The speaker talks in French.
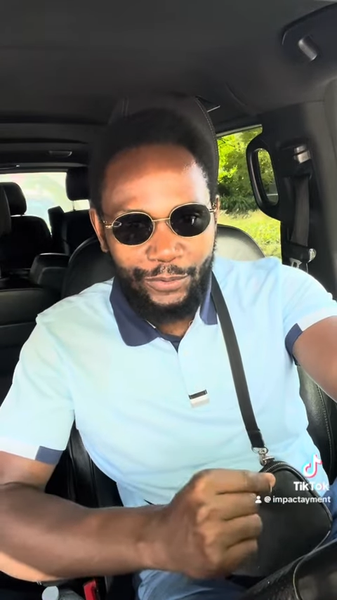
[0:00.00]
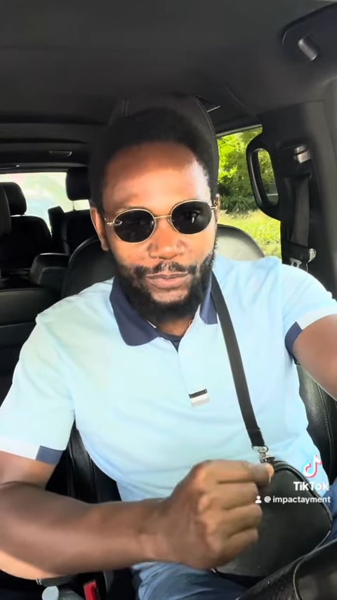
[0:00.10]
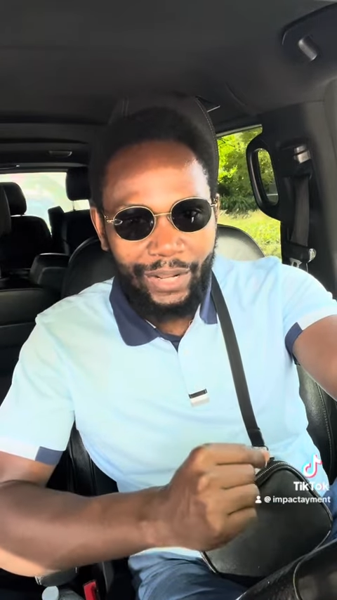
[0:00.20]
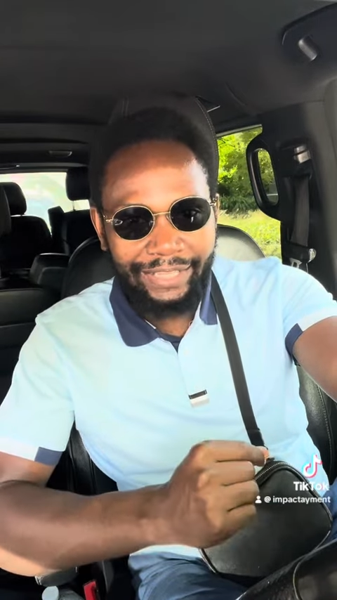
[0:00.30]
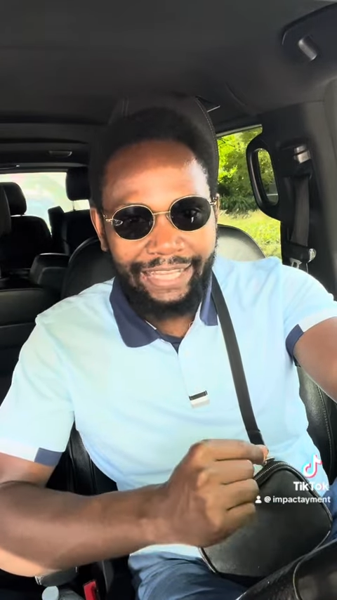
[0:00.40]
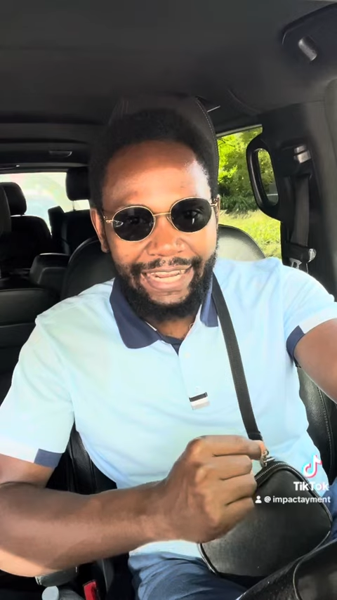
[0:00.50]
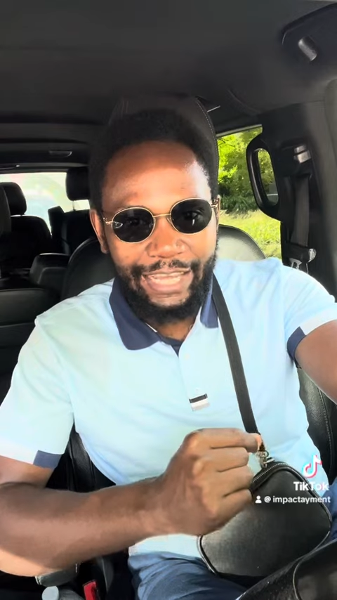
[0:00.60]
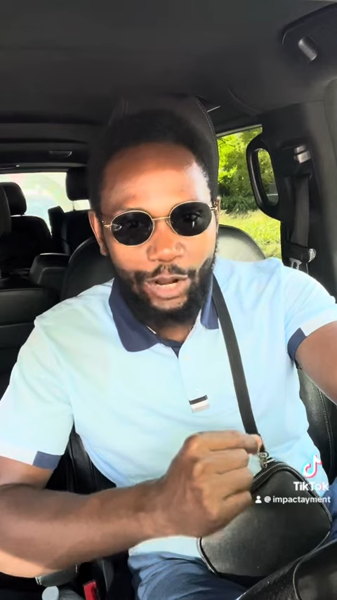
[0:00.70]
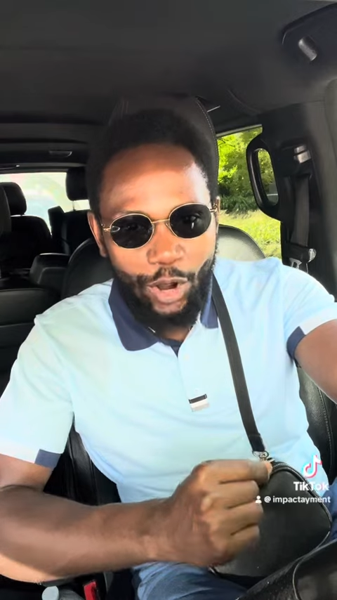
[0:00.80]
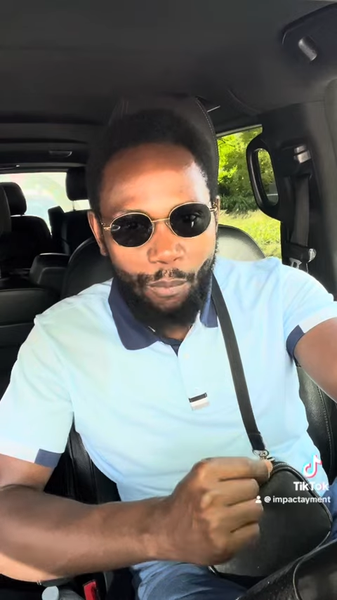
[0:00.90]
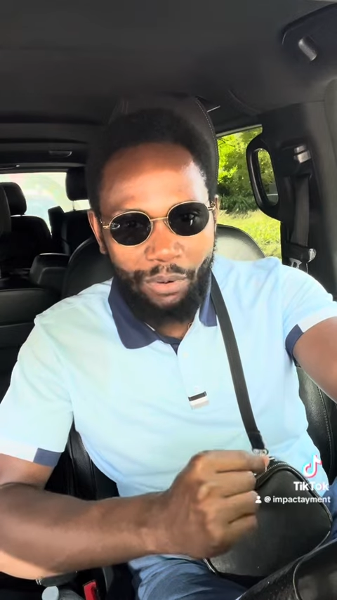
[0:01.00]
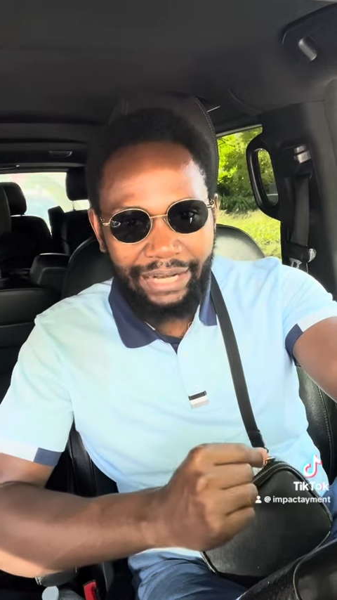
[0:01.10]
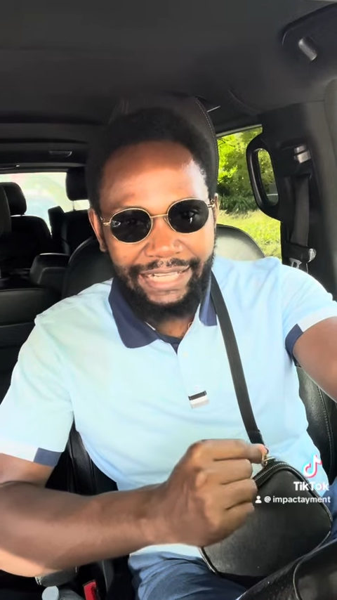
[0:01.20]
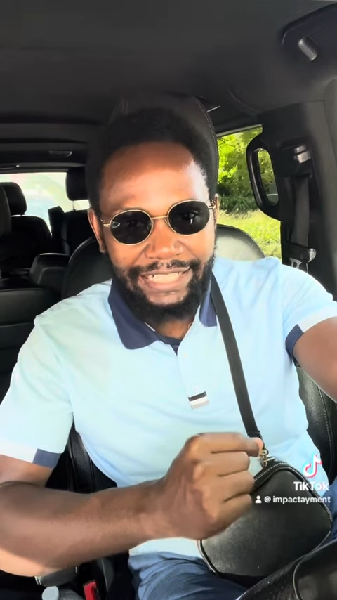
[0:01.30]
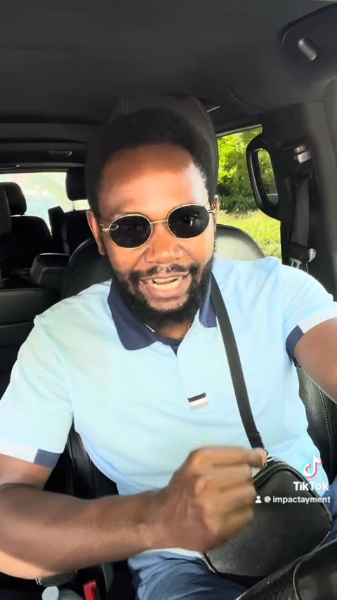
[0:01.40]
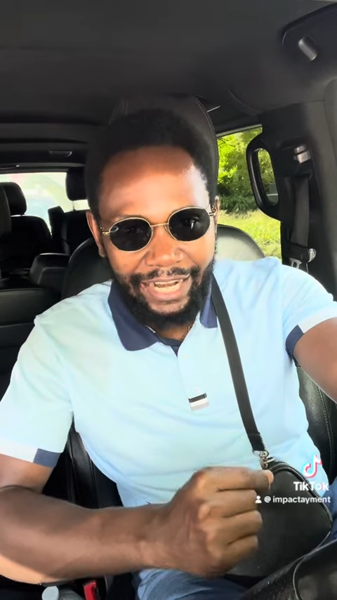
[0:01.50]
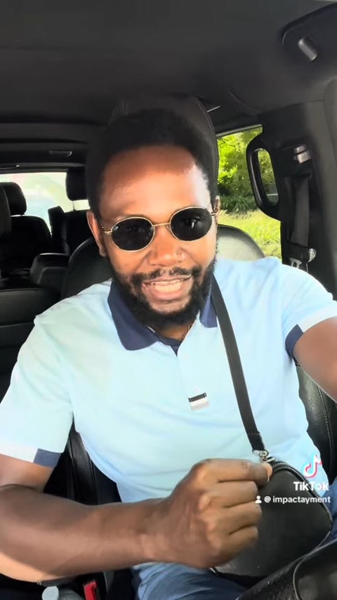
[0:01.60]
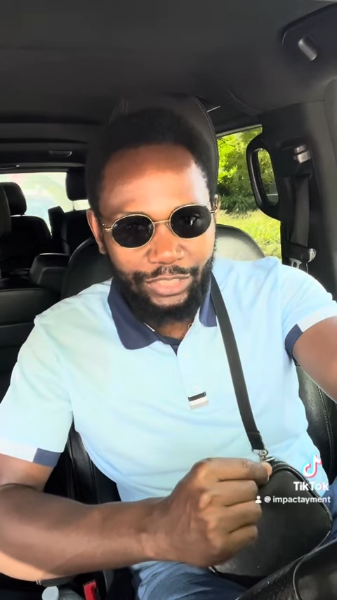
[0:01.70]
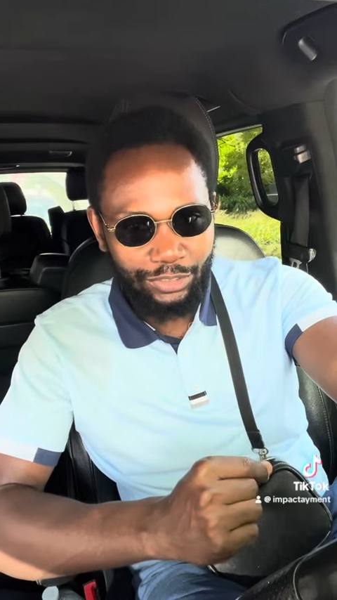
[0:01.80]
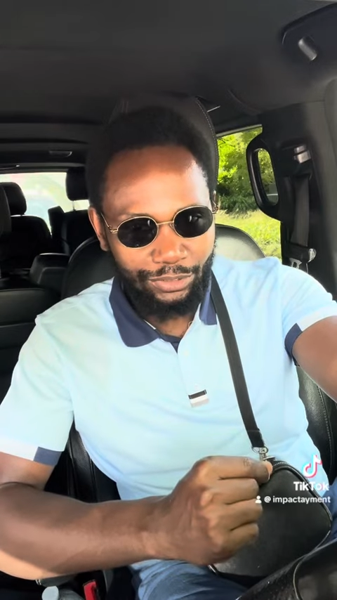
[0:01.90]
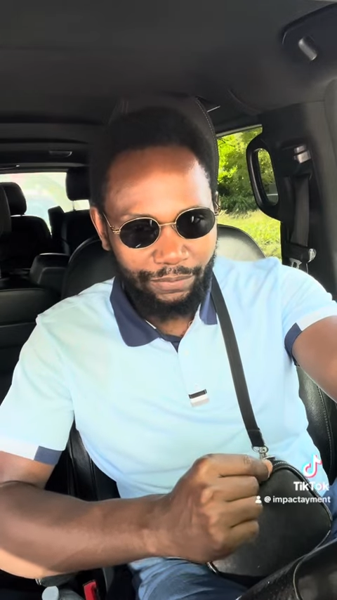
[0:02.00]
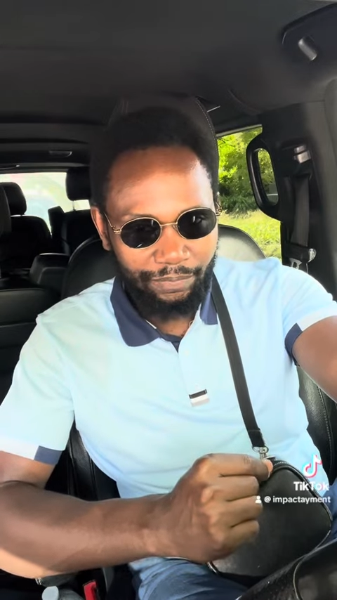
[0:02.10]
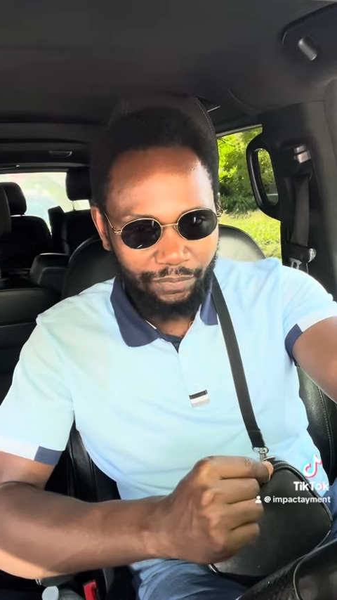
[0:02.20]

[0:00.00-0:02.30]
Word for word: Nous, en tant qu'hommes, on a des challenges.